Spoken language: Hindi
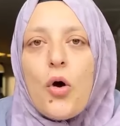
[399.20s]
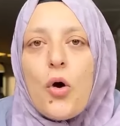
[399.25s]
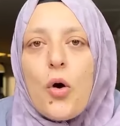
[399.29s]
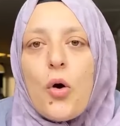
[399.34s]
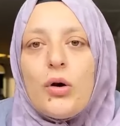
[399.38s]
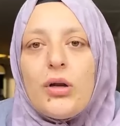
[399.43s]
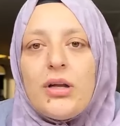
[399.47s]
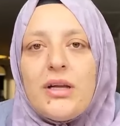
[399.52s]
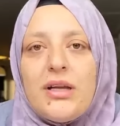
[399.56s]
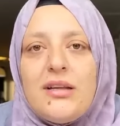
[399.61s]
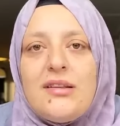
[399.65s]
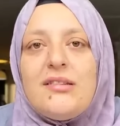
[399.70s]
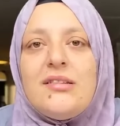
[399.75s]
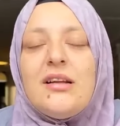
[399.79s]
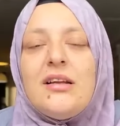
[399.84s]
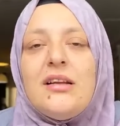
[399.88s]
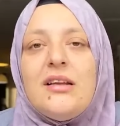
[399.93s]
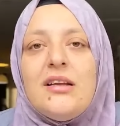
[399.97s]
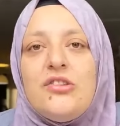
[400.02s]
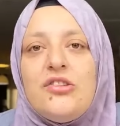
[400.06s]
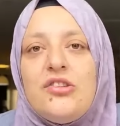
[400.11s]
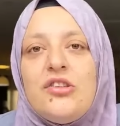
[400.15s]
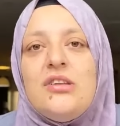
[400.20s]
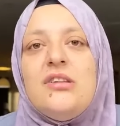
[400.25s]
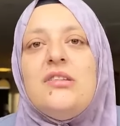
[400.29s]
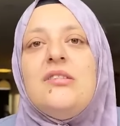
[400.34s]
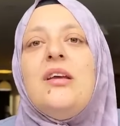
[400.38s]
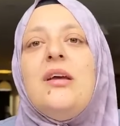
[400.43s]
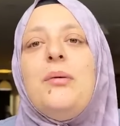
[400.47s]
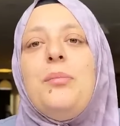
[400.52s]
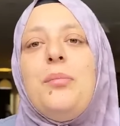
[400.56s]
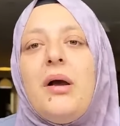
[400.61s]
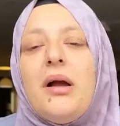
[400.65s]
और इस तरह
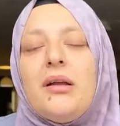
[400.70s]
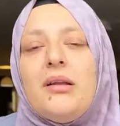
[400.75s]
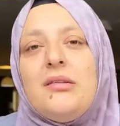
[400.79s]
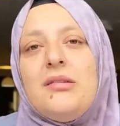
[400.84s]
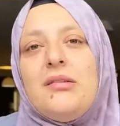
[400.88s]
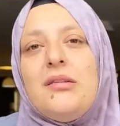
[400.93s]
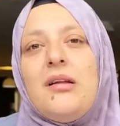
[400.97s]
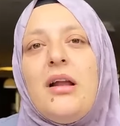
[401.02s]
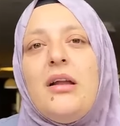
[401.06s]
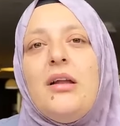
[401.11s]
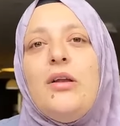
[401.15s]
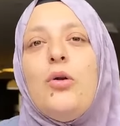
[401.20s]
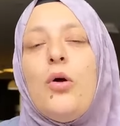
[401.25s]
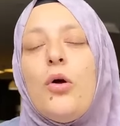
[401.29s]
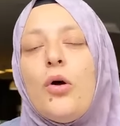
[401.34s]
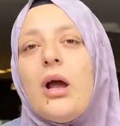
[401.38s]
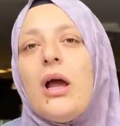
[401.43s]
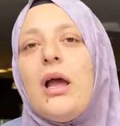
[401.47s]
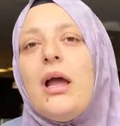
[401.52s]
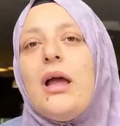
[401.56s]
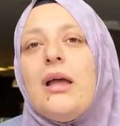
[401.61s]
चीज़ें पाकिस्तानी लोग